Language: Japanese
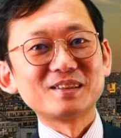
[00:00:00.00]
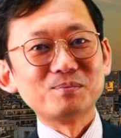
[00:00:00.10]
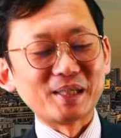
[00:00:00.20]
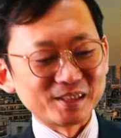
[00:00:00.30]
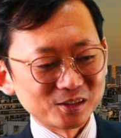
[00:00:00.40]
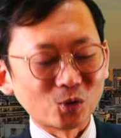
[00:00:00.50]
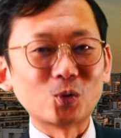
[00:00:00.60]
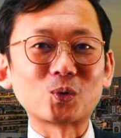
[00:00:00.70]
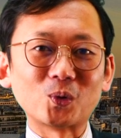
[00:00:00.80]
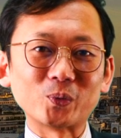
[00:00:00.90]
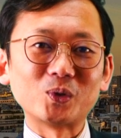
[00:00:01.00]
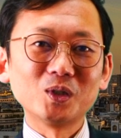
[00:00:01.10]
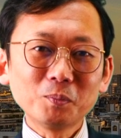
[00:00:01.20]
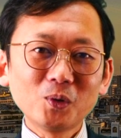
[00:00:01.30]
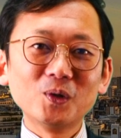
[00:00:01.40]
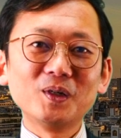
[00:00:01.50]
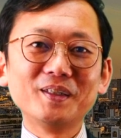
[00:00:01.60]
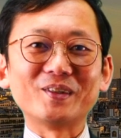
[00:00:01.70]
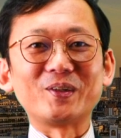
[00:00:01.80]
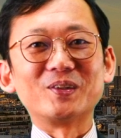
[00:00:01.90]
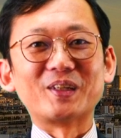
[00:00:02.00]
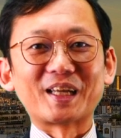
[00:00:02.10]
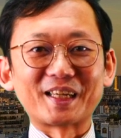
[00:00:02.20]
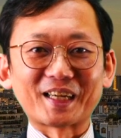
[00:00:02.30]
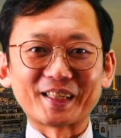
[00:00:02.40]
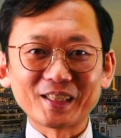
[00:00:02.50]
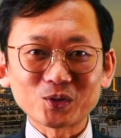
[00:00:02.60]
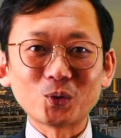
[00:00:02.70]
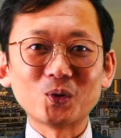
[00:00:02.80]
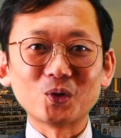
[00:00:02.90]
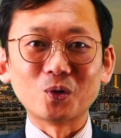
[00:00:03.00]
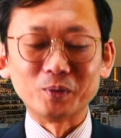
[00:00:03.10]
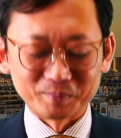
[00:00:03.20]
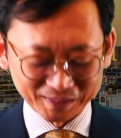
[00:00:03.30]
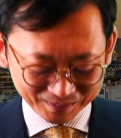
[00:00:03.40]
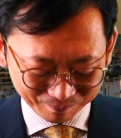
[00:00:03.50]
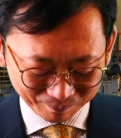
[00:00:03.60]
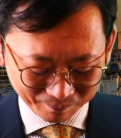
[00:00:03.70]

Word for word: ベージュ方向っていうのも良いのではないかなと思います。